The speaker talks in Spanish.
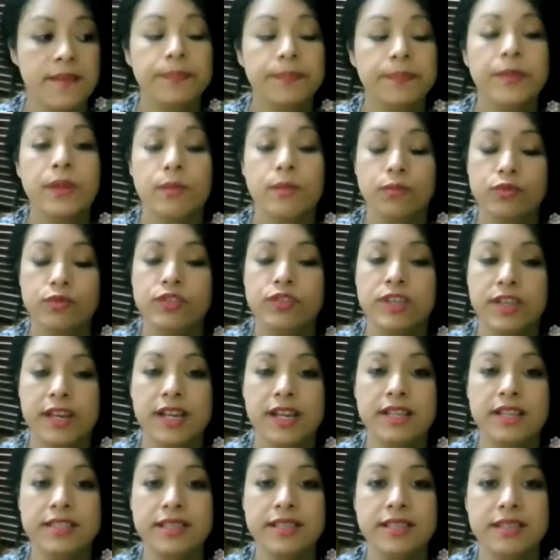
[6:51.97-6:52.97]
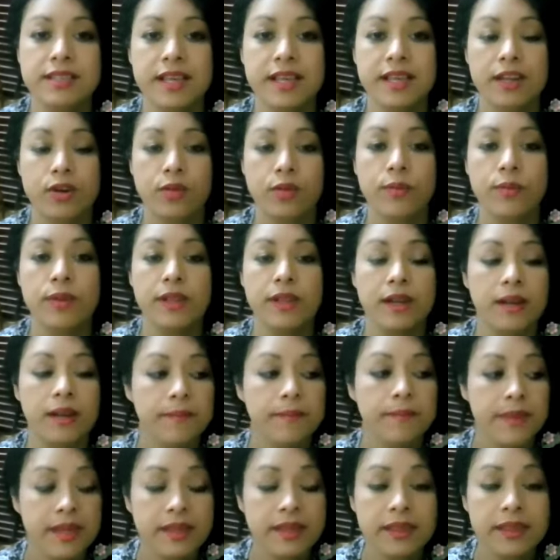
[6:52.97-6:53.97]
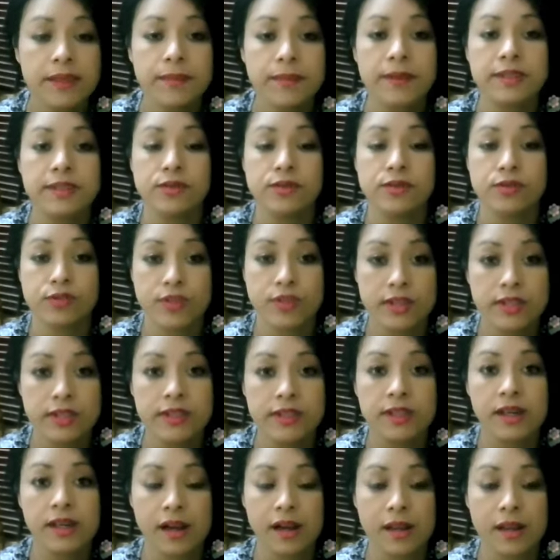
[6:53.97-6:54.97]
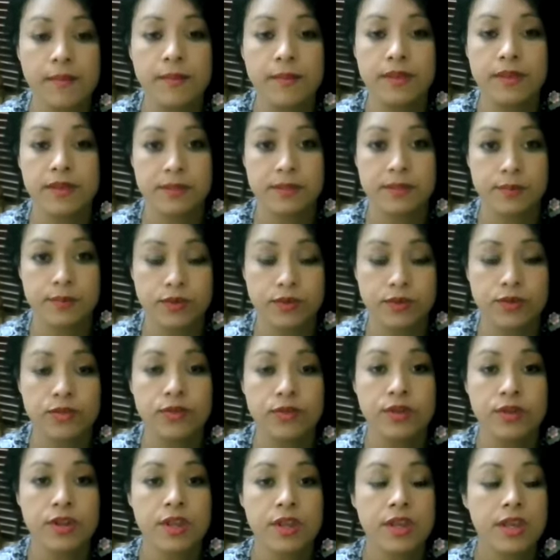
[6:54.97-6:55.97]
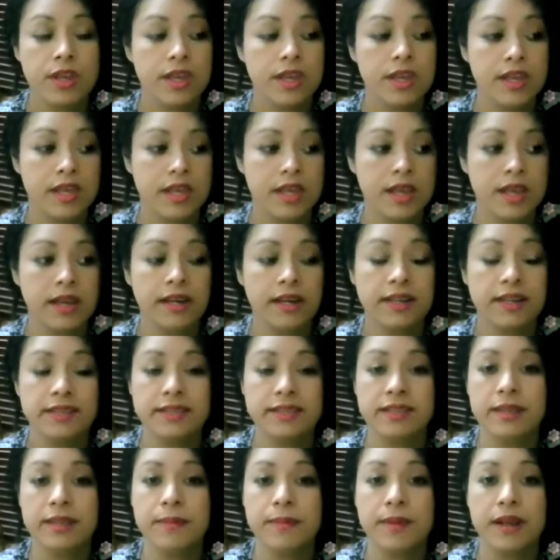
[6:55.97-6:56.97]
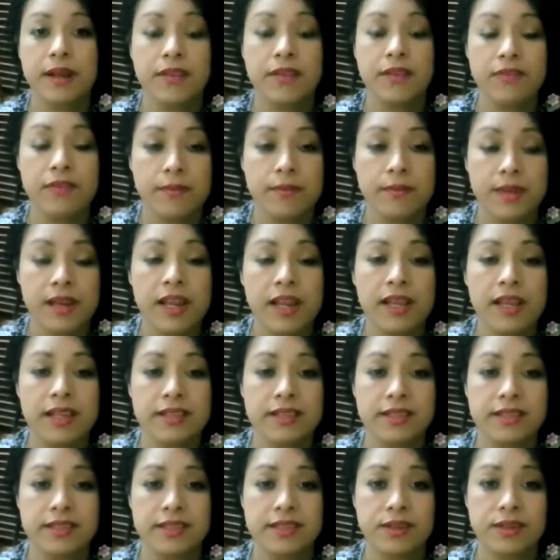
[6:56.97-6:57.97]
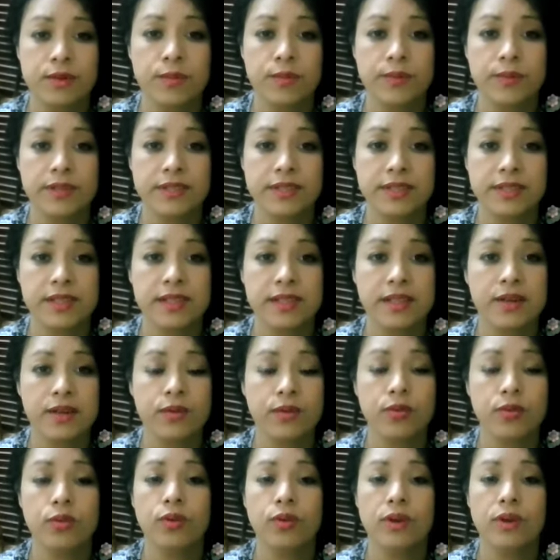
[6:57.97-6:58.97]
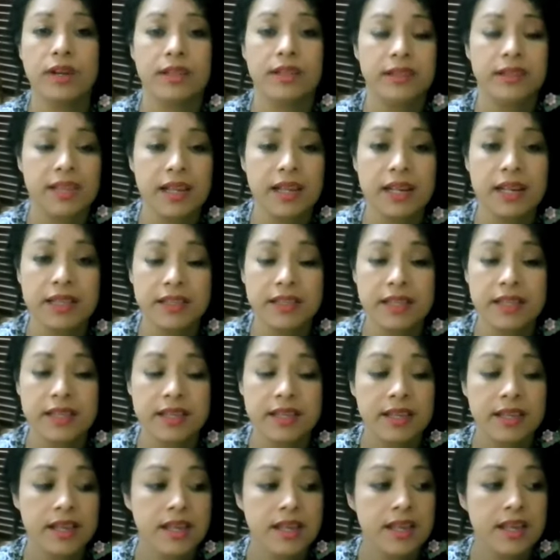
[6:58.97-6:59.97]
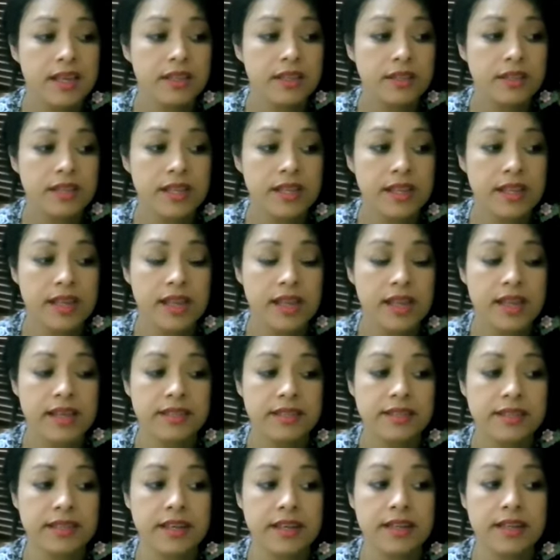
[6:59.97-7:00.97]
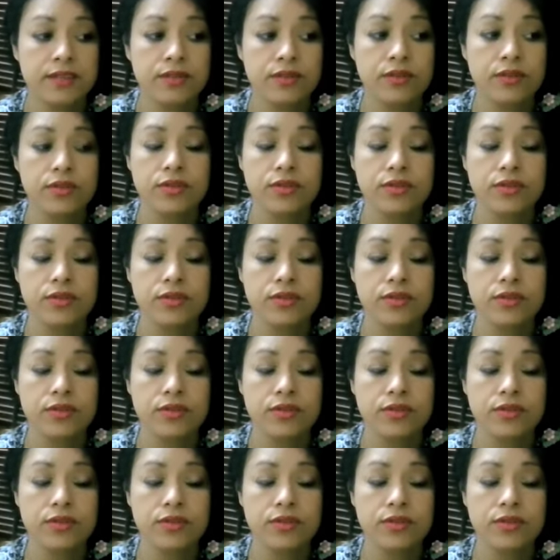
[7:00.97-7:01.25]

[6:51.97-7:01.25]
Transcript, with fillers: muchas gracias y en nombre de las víctimas inocentes del régimen de excepción, eh, agradecer también a las familias que se hicieron presentes con los carteles de, de en este caso,